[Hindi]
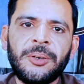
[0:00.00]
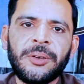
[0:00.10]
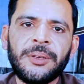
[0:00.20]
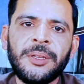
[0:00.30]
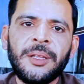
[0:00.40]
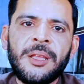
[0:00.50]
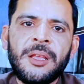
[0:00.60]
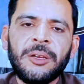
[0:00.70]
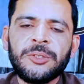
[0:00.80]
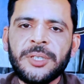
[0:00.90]
और
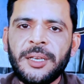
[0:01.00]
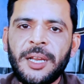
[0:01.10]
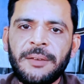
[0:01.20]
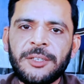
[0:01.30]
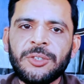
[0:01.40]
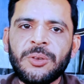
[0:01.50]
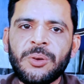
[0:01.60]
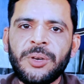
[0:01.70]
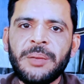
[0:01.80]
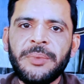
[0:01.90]
उसके अलावा जो
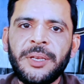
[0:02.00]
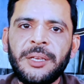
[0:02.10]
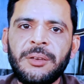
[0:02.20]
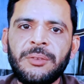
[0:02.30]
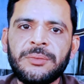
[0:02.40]
कोरोना में